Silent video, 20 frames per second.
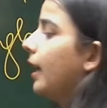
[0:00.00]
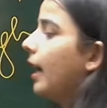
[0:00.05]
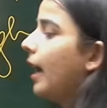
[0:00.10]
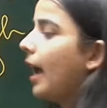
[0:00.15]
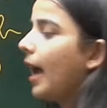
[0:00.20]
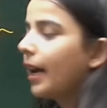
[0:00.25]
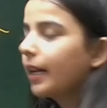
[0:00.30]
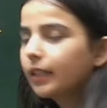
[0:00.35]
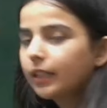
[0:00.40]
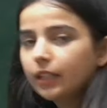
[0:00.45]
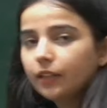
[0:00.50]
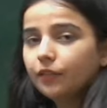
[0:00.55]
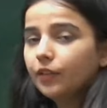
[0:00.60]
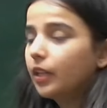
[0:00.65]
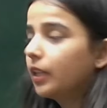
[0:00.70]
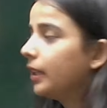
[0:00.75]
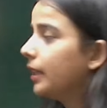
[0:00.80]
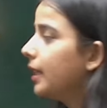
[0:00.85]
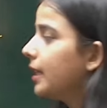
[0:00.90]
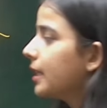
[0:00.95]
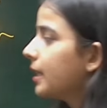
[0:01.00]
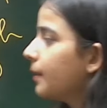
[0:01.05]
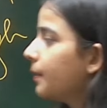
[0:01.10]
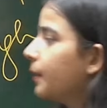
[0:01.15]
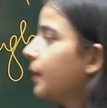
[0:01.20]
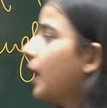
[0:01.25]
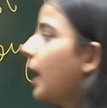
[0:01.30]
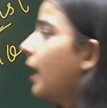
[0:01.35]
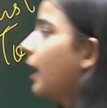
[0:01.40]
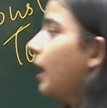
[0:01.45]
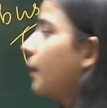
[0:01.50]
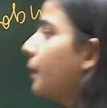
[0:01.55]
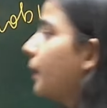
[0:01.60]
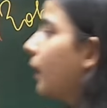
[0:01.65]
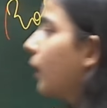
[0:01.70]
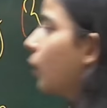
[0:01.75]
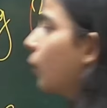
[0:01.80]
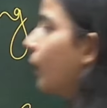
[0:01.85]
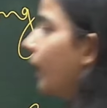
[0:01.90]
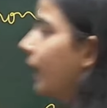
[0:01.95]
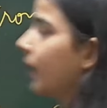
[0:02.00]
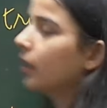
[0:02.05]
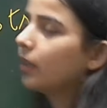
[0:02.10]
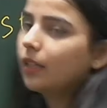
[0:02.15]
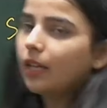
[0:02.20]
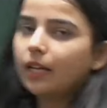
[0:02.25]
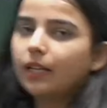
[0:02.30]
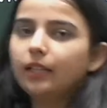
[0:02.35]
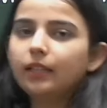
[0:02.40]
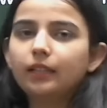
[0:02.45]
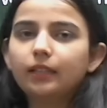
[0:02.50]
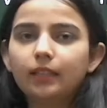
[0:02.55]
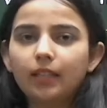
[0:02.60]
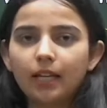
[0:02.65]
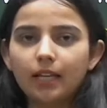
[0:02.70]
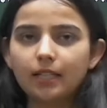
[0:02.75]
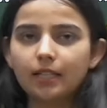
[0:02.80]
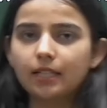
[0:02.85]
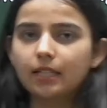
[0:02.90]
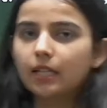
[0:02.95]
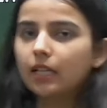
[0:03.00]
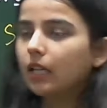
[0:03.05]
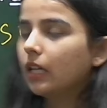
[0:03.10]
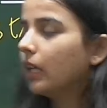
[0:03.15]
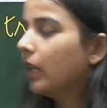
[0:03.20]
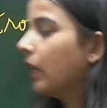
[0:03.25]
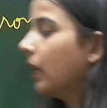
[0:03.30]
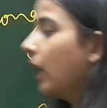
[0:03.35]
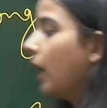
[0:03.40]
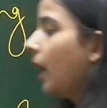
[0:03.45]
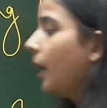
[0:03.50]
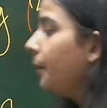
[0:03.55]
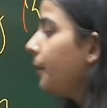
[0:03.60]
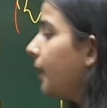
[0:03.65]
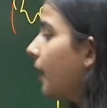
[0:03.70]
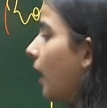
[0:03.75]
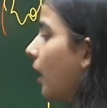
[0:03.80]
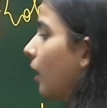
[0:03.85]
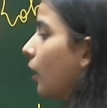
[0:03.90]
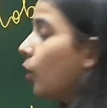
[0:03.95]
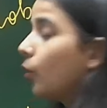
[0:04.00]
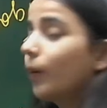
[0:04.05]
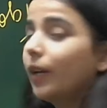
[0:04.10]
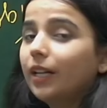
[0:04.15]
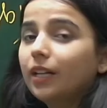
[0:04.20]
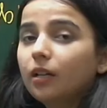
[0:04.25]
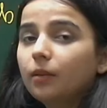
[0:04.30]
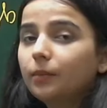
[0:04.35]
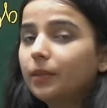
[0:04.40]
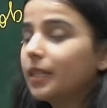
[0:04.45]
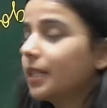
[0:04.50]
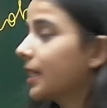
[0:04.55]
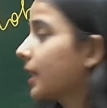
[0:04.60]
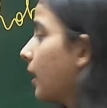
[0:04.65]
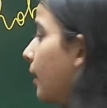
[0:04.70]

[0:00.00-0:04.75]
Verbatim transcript: एक्टिव ये सब क्या है आपका क्विक यानी तेज़ अब यहाँ क्विक हम किसके